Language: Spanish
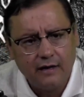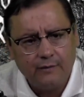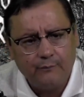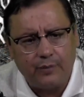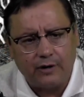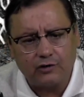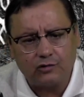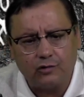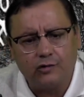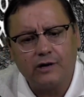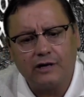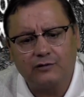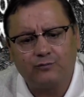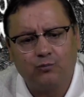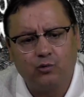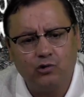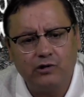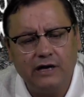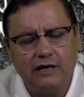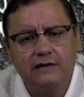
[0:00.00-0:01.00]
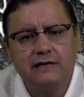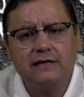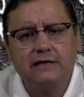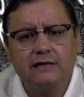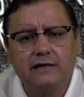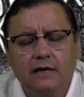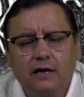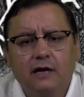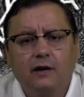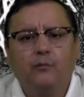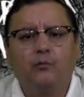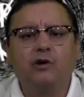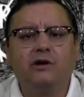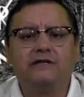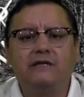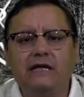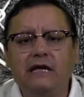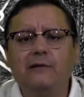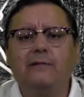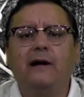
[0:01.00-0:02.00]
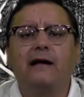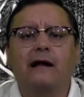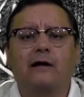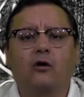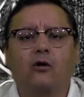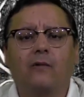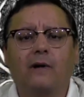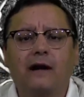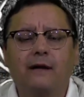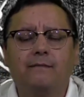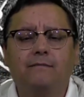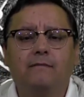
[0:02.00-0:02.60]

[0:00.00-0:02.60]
personas pudientes, pues iban a robar